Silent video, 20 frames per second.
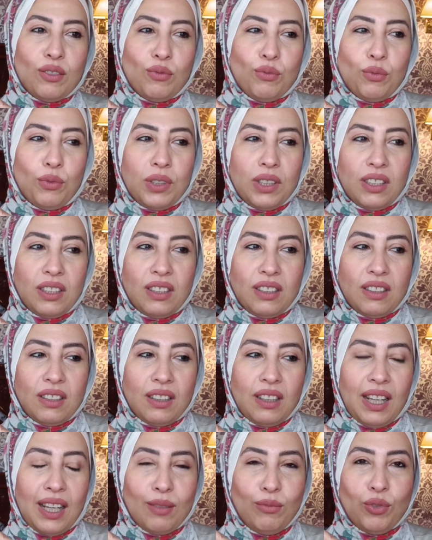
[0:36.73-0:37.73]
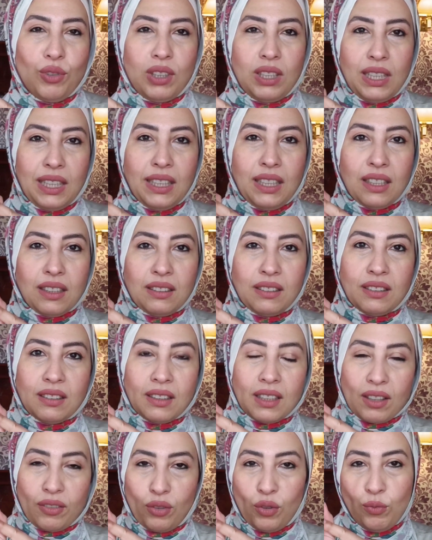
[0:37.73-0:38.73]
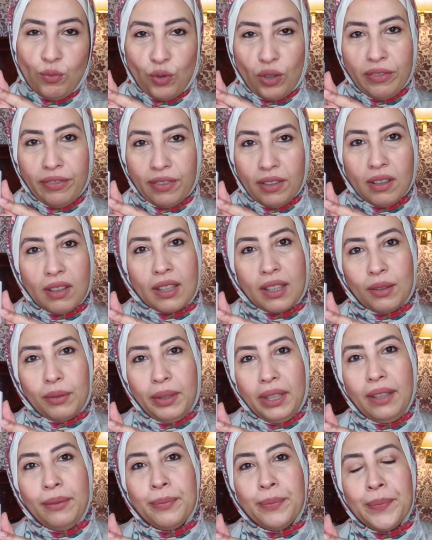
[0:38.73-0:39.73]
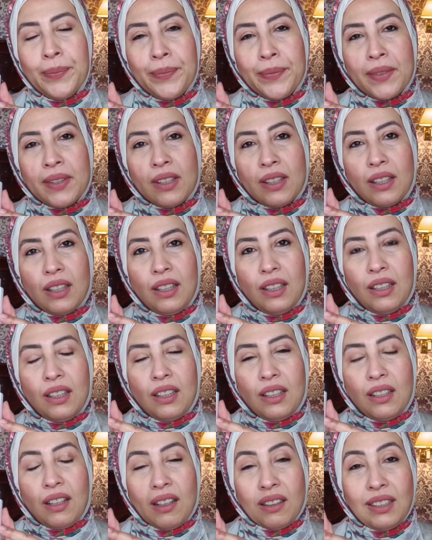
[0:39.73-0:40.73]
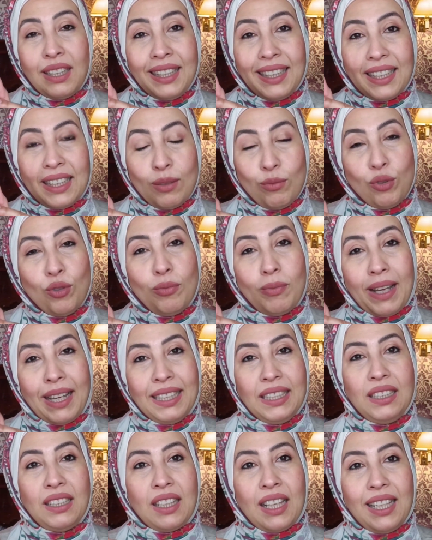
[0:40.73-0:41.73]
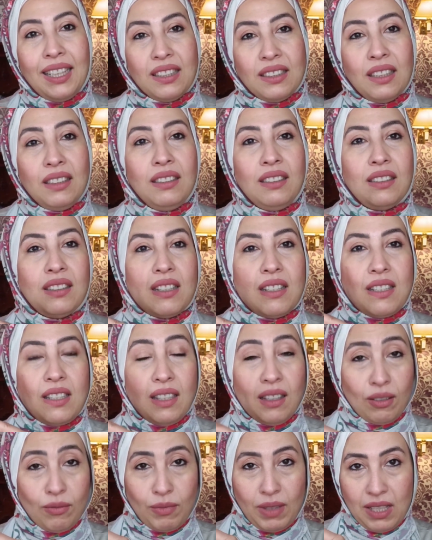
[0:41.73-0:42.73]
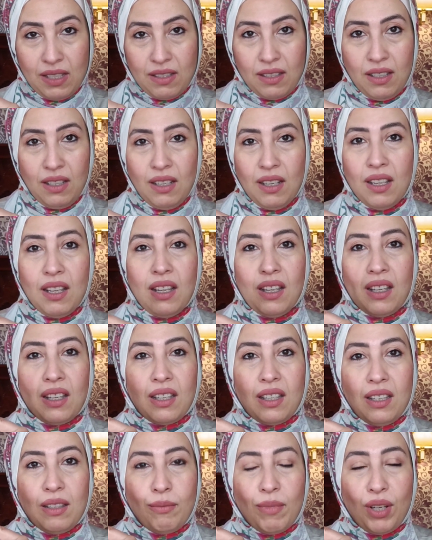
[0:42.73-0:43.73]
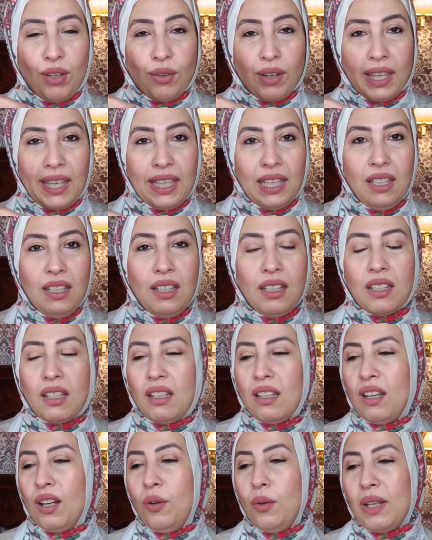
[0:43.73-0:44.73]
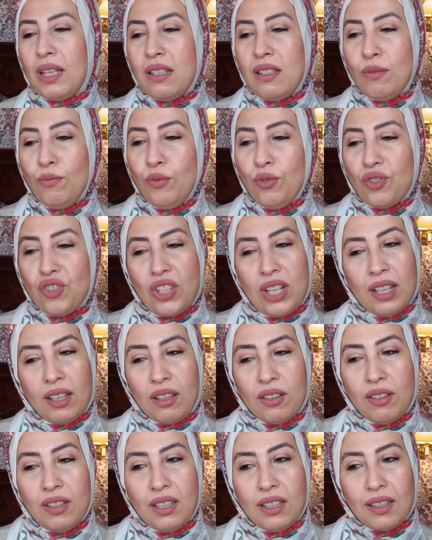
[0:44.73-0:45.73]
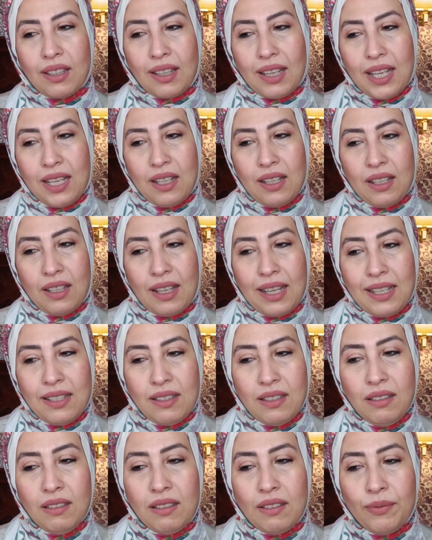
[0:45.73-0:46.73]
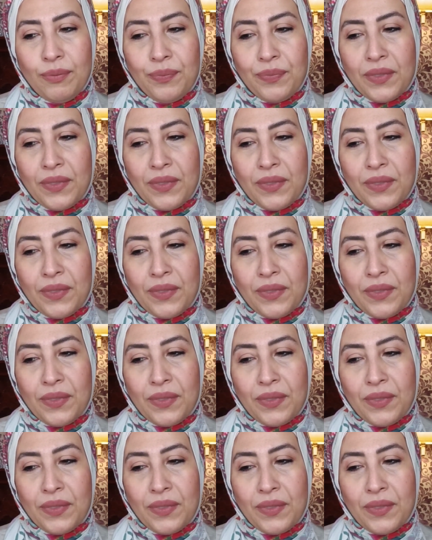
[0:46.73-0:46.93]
والحمد لله كان ريفيو موفق قوي النهارده هكلمكم عن اجدد سيرم نازل من لوريال هو اسمه جلايكوليك اسيد